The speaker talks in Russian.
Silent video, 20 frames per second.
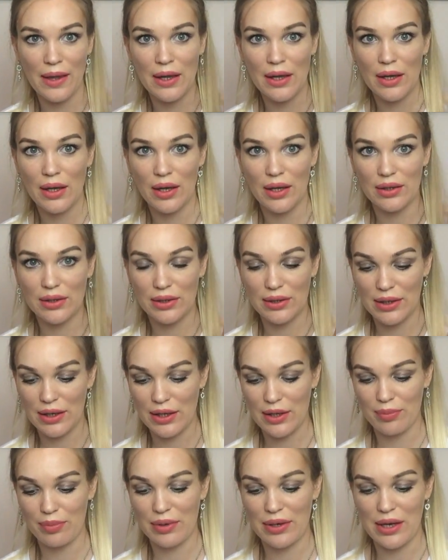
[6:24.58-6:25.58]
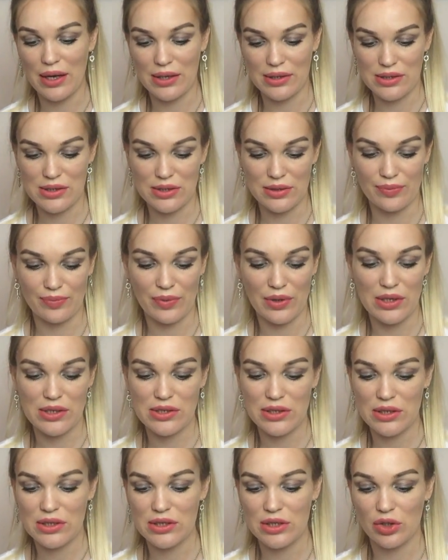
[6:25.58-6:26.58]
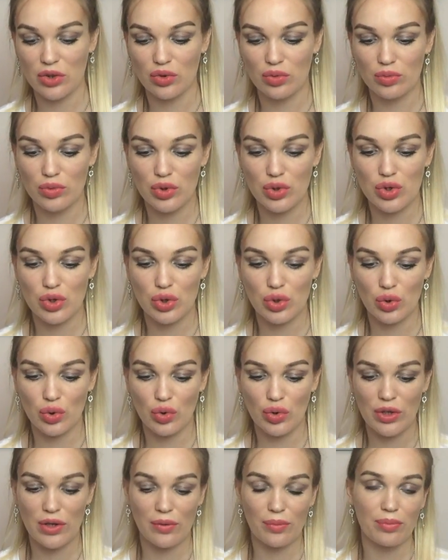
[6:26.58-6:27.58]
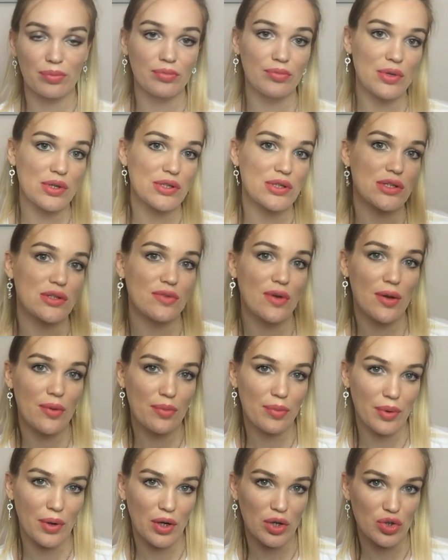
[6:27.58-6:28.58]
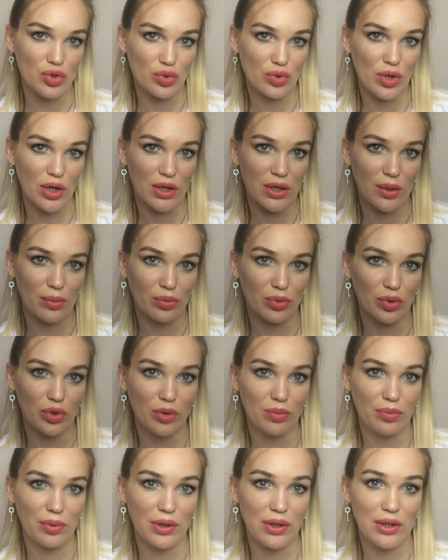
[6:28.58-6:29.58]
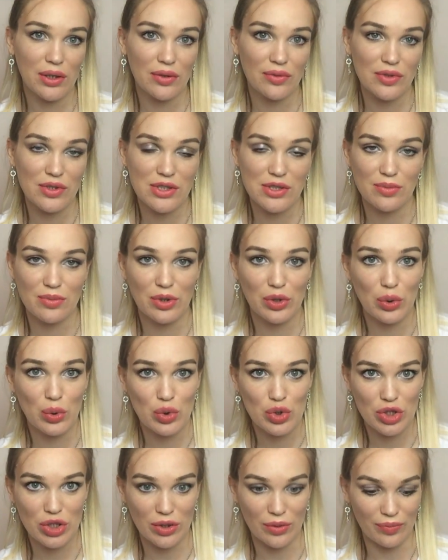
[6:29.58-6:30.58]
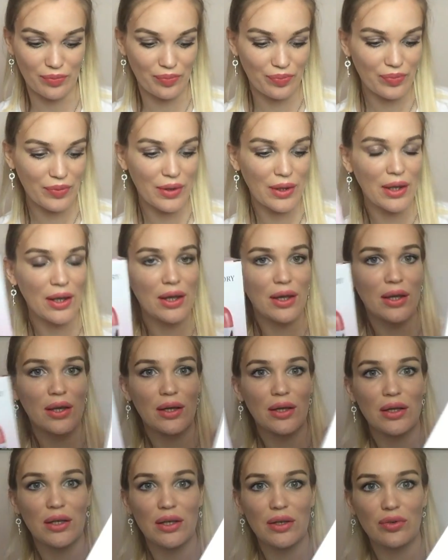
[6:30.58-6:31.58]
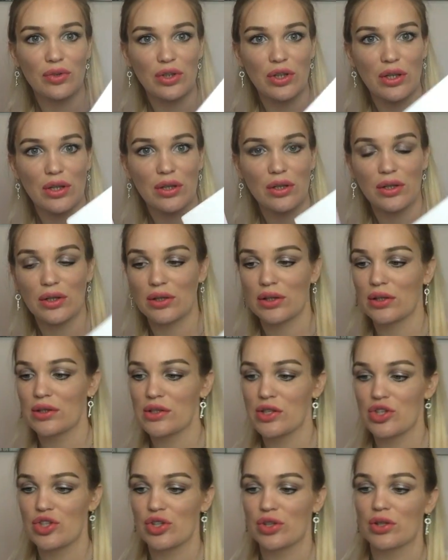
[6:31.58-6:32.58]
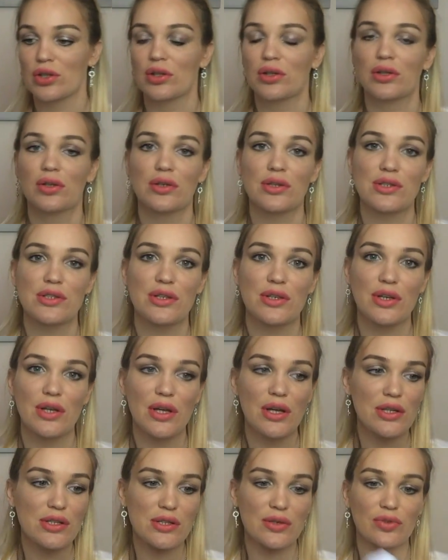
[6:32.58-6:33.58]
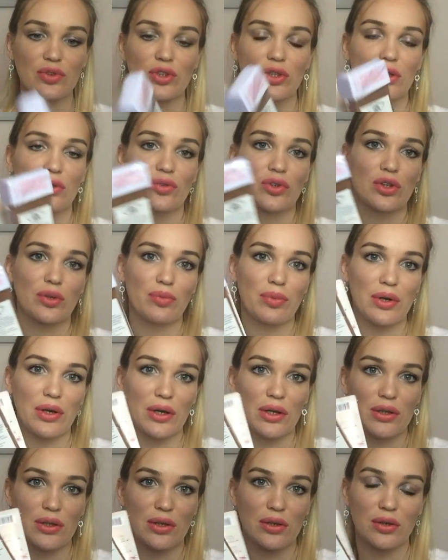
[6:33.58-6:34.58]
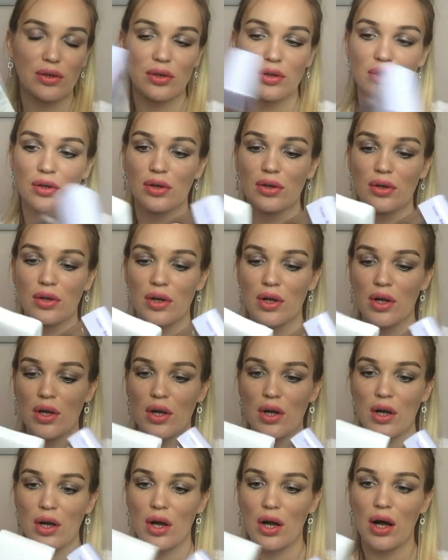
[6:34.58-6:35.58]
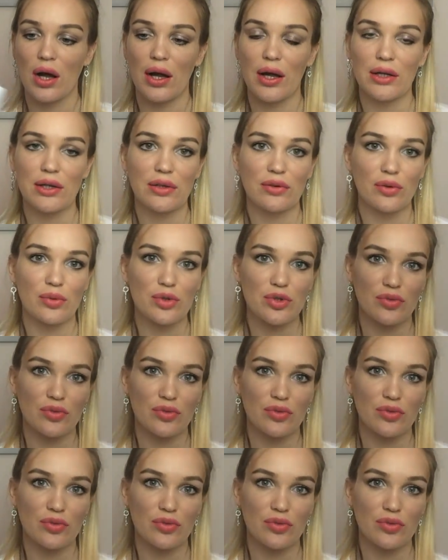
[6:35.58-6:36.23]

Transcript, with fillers: Это для эпиляции. И, кстати, я думаю, что я вместе с вами покажу, как я буду эпилировать себе ножки. И вот это, значит, где греется вот этот вот эпилятор. А это, в общем,